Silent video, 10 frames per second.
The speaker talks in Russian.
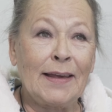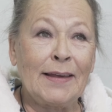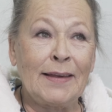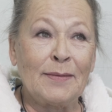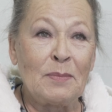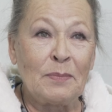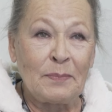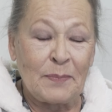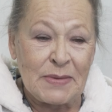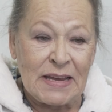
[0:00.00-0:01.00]
и
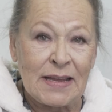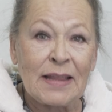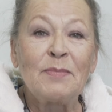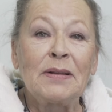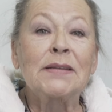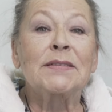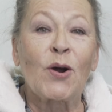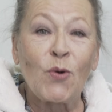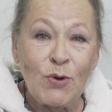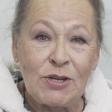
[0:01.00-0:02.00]
мне надо было
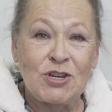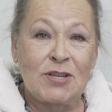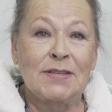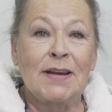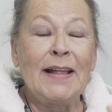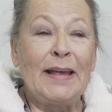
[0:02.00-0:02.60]
закончить,